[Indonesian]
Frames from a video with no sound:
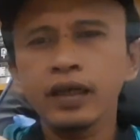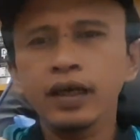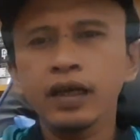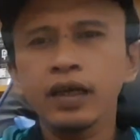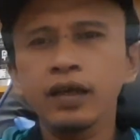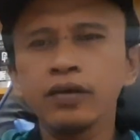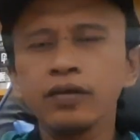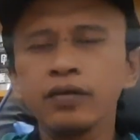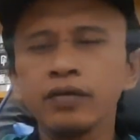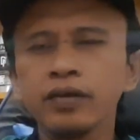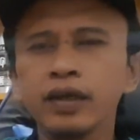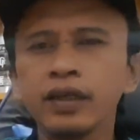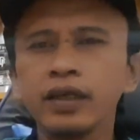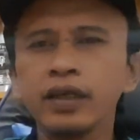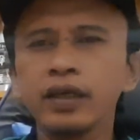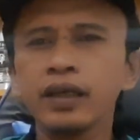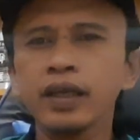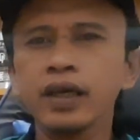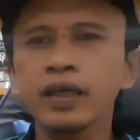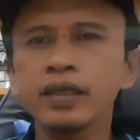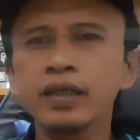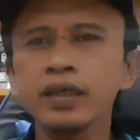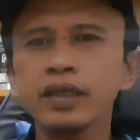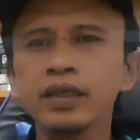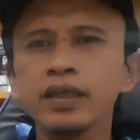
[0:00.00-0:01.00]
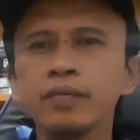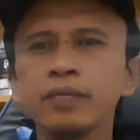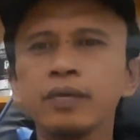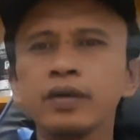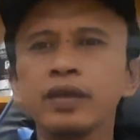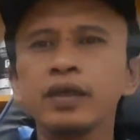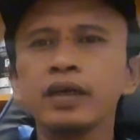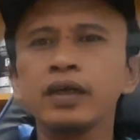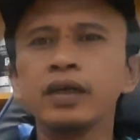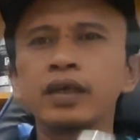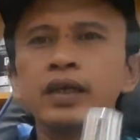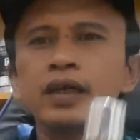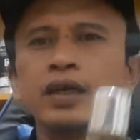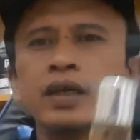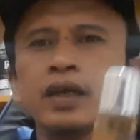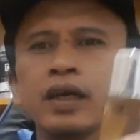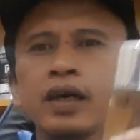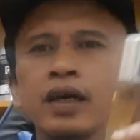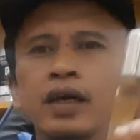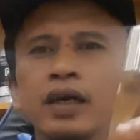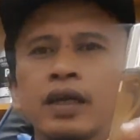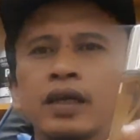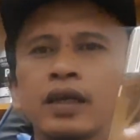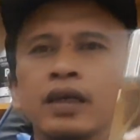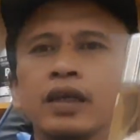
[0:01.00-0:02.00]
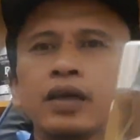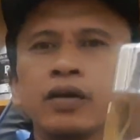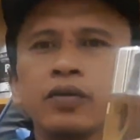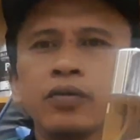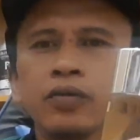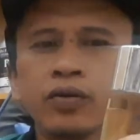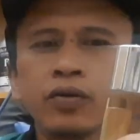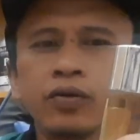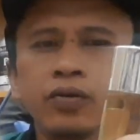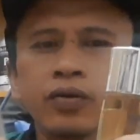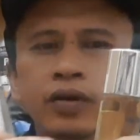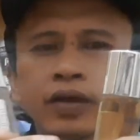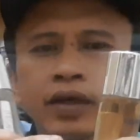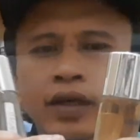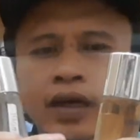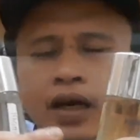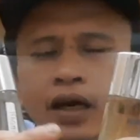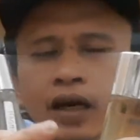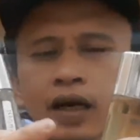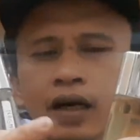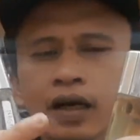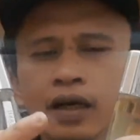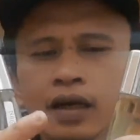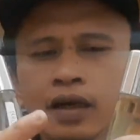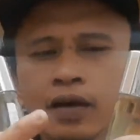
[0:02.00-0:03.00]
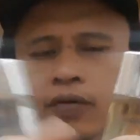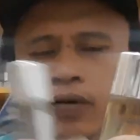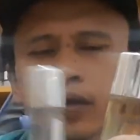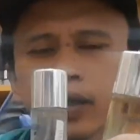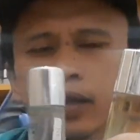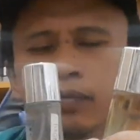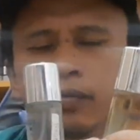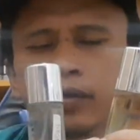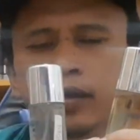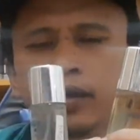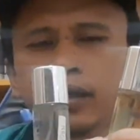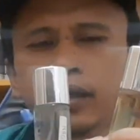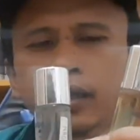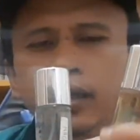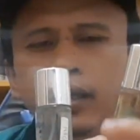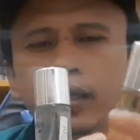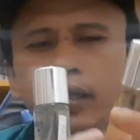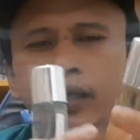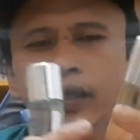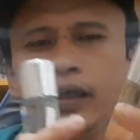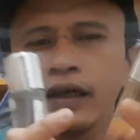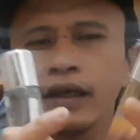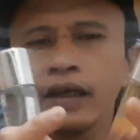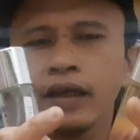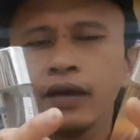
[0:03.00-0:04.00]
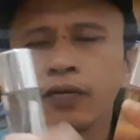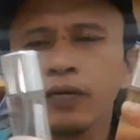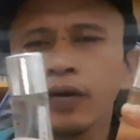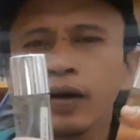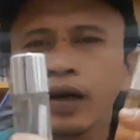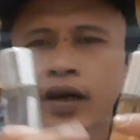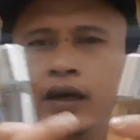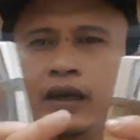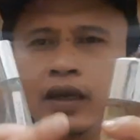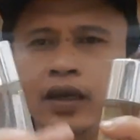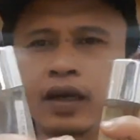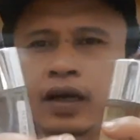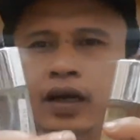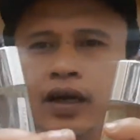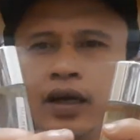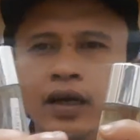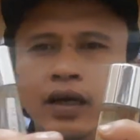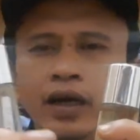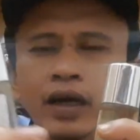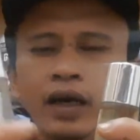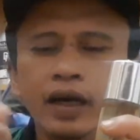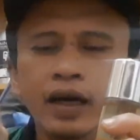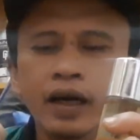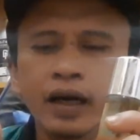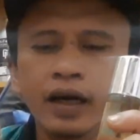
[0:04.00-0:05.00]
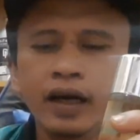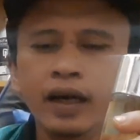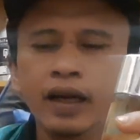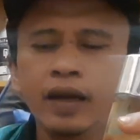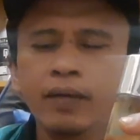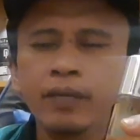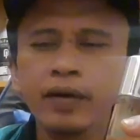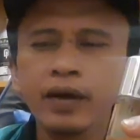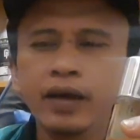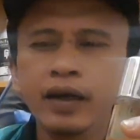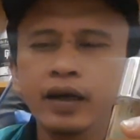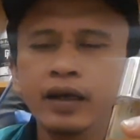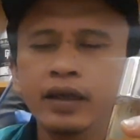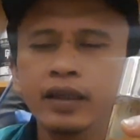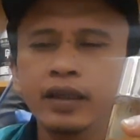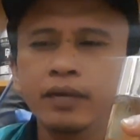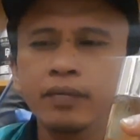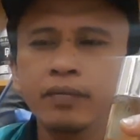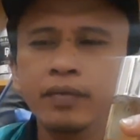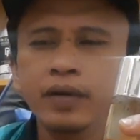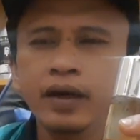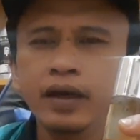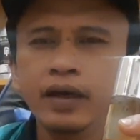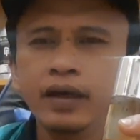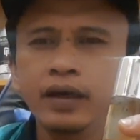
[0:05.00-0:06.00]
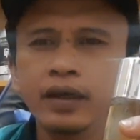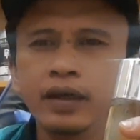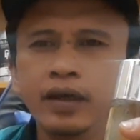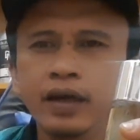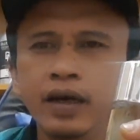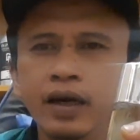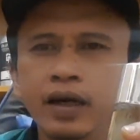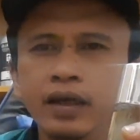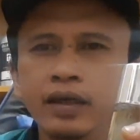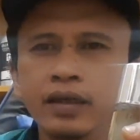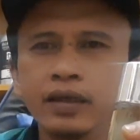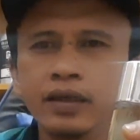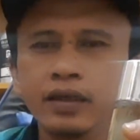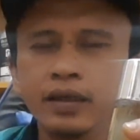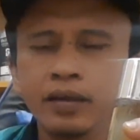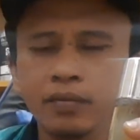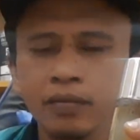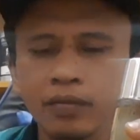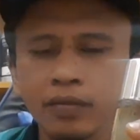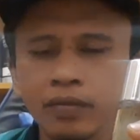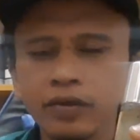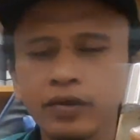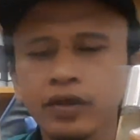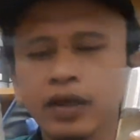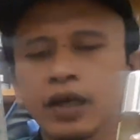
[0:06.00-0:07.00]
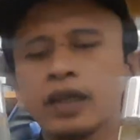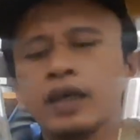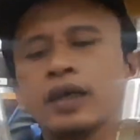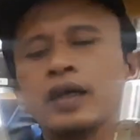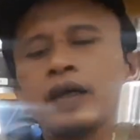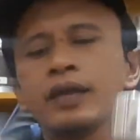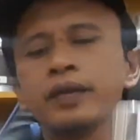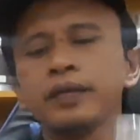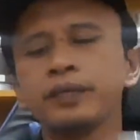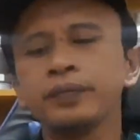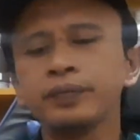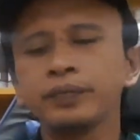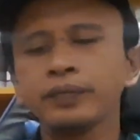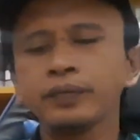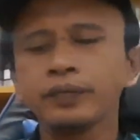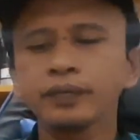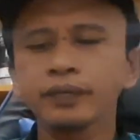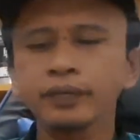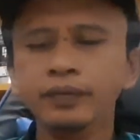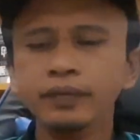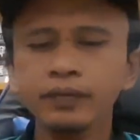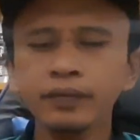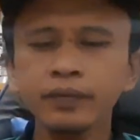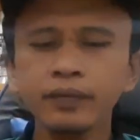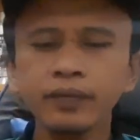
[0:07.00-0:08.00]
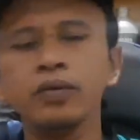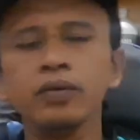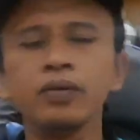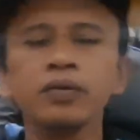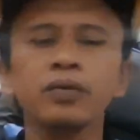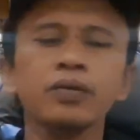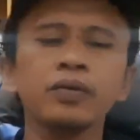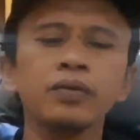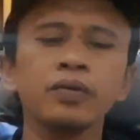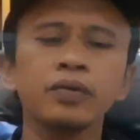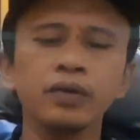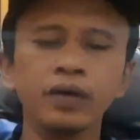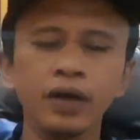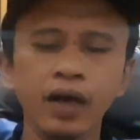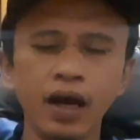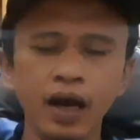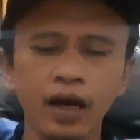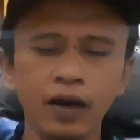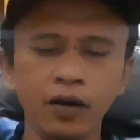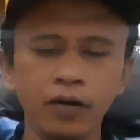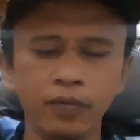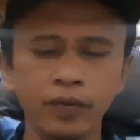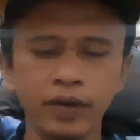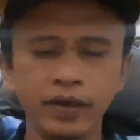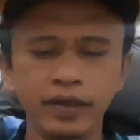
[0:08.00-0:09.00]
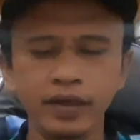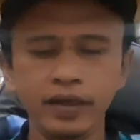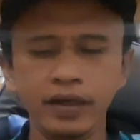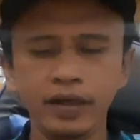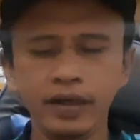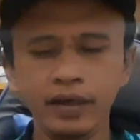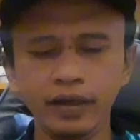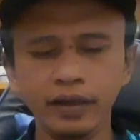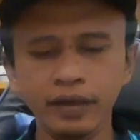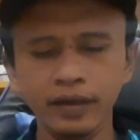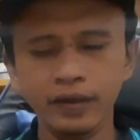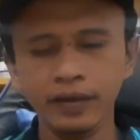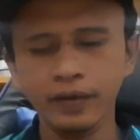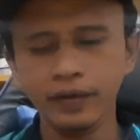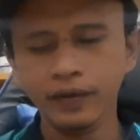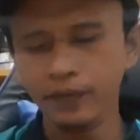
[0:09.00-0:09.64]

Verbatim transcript: Nah kalau sudah diracik seperti ini, jadi untuk yang One Million lagi ini warnanya agak gelap ya ketimbang yang The Blue Channel. Untuk aromanya